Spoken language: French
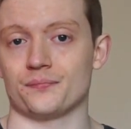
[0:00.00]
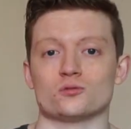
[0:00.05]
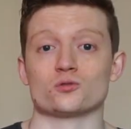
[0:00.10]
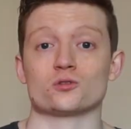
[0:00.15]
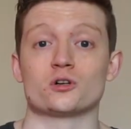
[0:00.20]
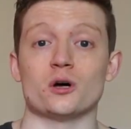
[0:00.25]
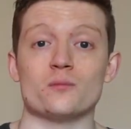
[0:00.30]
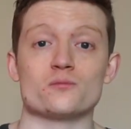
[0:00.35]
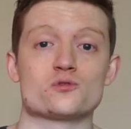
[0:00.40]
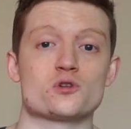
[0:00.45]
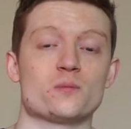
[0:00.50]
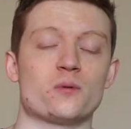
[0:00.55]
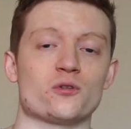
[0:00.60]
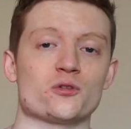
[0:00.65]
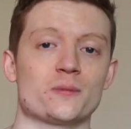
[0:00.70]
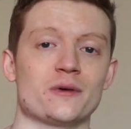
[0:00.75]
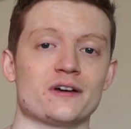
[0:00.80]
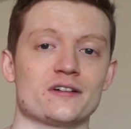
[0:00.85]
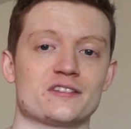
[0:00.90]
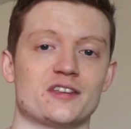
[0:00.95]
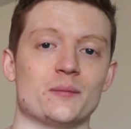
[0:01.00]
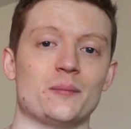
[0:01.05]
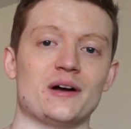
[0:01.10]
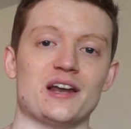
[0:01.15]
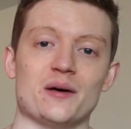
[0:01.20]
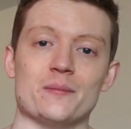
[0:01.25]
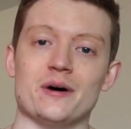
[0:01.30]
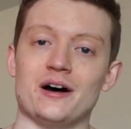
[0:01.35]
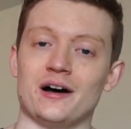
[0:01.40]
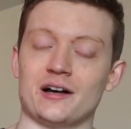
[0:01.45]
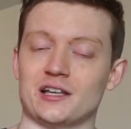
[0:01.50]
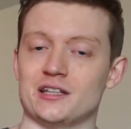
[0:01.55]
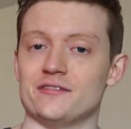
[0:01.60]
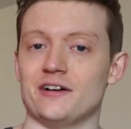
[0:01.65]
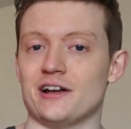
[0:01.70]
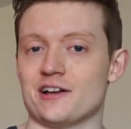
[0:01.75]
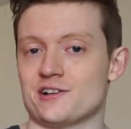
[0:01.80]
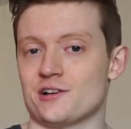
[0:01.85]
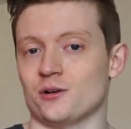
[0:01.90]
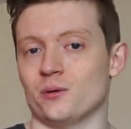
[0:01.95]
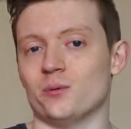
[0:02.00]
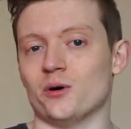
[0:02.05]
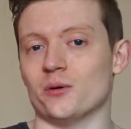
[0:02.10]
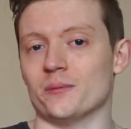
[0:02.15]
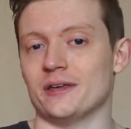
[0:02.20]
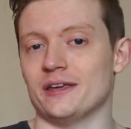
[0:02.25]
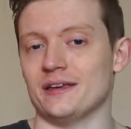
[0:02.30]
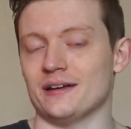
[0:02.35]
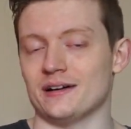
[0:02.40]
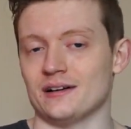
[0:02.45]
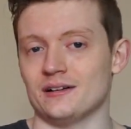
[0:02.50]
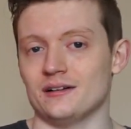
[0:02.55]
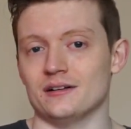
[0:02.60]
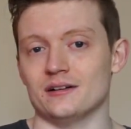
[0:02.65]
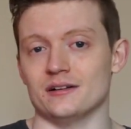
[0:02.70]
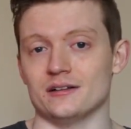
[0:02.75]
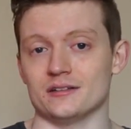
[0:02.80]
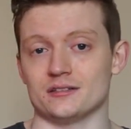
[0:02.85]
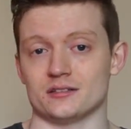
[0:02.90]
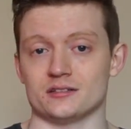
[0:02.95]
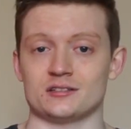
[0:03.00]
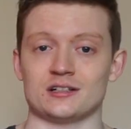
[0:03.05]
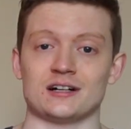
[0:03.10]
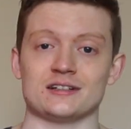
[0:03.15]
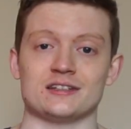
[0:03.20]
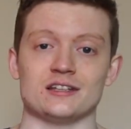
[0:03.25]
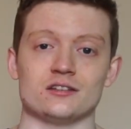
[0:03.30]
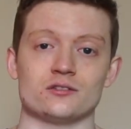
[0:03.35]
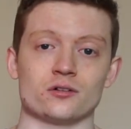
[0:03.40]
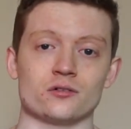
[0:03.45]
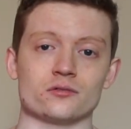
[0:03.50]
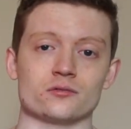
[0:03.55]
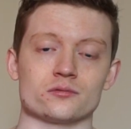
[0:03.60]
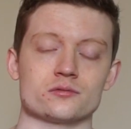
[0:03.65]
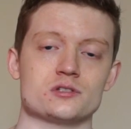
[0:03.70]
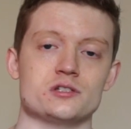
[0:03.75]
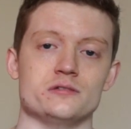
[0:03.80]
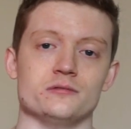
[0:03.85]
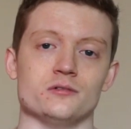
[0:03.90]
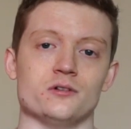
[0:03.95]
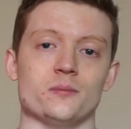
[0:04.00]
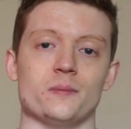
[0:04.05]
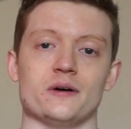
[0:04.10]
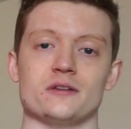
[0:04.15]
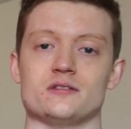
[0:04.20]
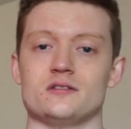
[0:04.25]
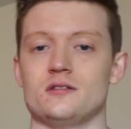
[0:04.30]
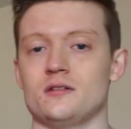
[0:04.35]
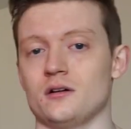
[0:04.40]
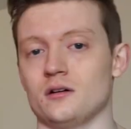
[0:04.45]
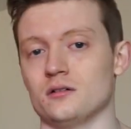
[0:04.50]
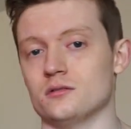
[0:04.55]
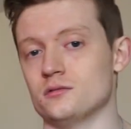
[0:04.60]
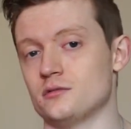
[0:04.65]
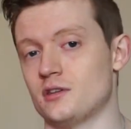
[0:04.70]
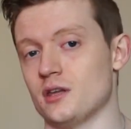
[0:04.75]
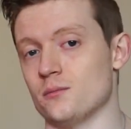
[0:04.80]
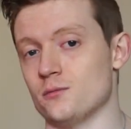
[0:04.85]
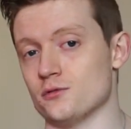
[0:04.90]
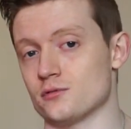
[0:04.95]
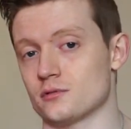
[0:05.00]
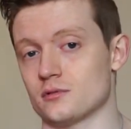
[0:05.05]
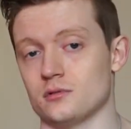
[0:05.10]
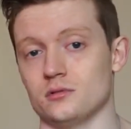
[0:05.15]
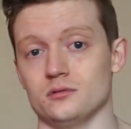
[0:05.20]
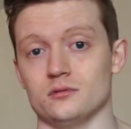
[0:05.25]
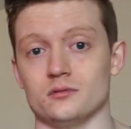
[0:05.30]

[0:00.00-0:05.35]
Donc comme tu penses bien que c'est pas la barre qui va lâcher en premier, hein, euh, ce sera tes tendons qui vont en pâtir ou tes muscles.